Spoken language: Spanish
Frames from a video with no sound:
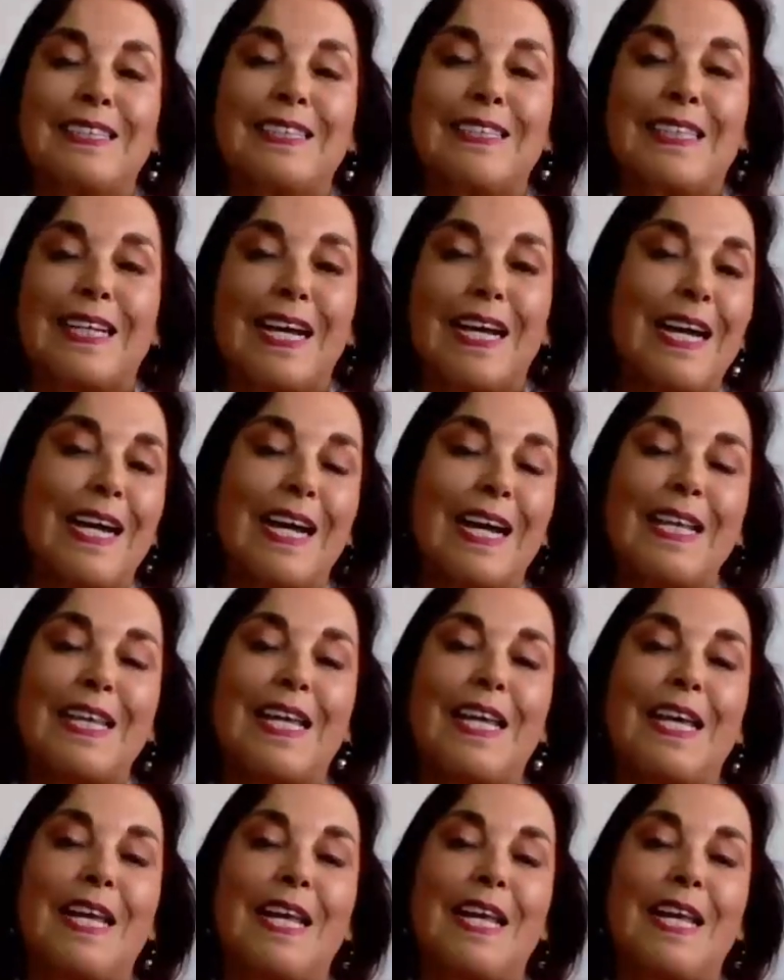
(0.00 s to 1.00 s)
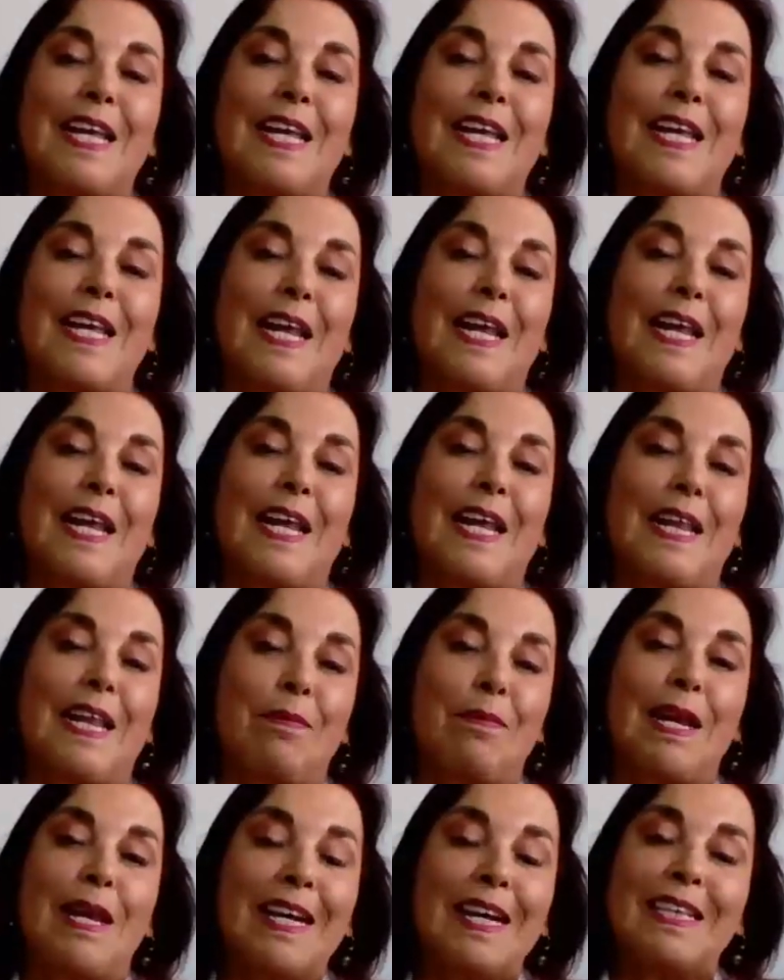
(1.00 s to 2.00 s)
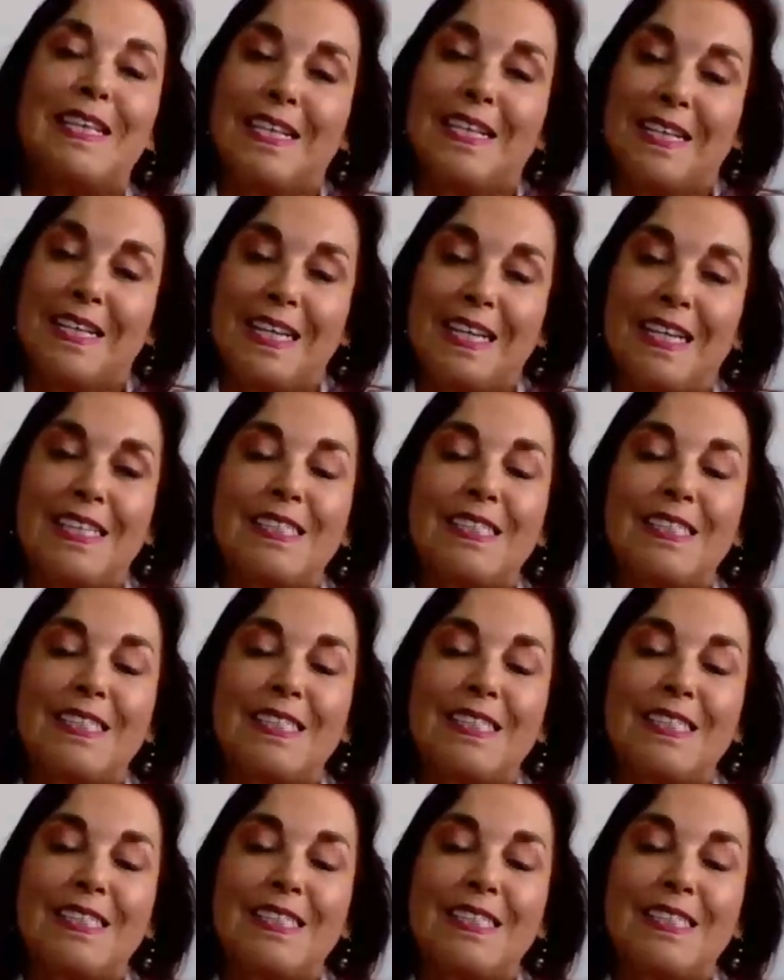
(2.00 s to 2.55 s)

carga de heredabilidad, es que se